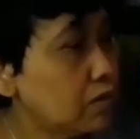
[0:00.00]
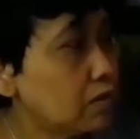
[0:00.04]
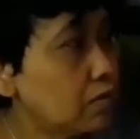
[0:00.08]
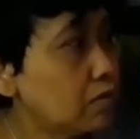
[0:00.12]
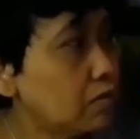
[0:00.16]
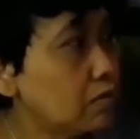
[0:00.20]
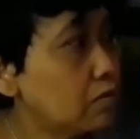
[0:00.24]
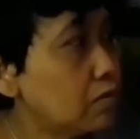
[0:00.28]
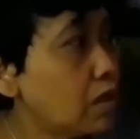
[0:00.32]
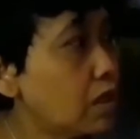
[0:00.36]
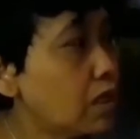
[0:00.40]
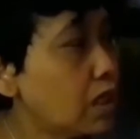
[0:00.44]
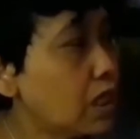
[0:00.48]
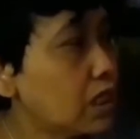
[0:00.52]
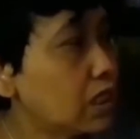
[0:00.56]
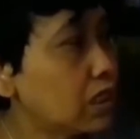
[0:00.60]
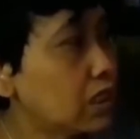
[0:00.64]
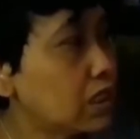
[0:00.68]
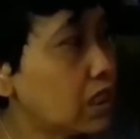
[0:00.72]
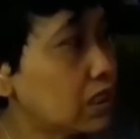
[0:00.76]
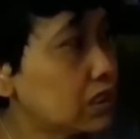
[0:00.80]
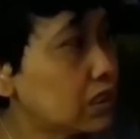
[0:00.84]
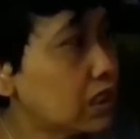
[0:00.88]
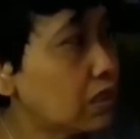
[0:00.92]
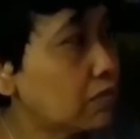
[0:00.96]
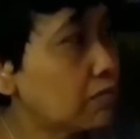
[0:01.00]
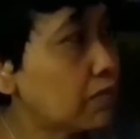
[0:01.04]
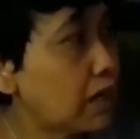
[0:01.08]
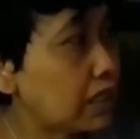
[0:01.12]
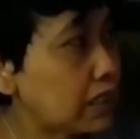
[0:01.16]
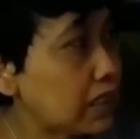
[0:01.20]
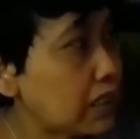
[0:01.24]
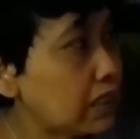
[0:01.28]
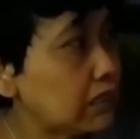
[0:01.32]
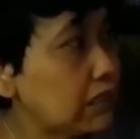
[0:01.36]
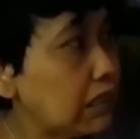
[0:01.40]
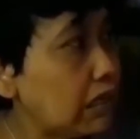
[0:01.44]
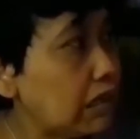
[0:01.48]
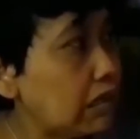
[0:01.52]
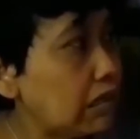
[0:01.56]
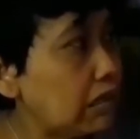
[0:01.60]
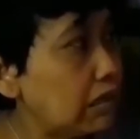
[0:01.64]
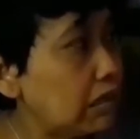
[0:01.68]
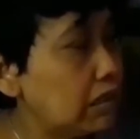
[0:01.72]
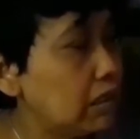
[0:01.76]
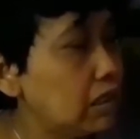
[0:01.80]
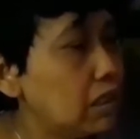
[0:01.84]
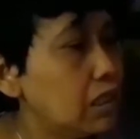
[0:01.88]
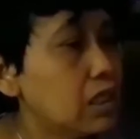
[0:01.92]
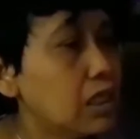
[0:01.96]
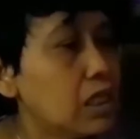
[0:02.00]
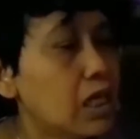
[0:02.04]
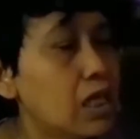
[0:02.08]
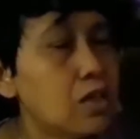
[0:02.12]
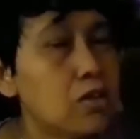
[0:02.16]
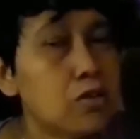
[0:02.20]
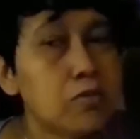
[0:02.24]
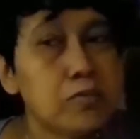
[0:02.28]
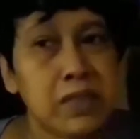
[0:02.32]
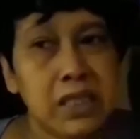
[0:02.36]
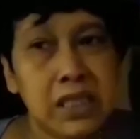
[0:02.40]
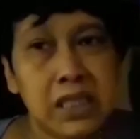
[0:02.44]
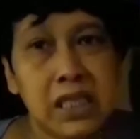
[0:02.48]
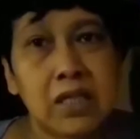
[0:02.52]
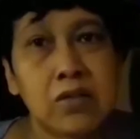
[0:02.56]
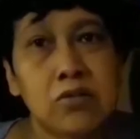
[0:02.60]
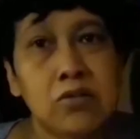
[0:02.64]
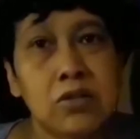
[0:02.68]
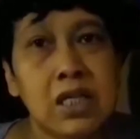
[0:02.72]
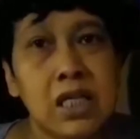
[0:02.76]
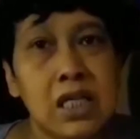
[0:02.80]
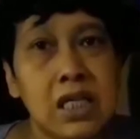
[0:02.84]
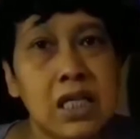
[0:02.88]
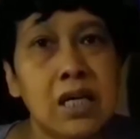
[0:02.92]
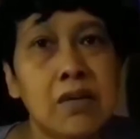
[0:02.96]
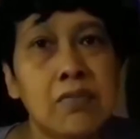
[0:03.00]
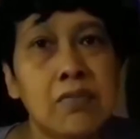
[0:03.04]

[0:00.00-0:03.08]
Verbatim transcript: ke, dua kali datang barang ya. ya. Kalau minyak udah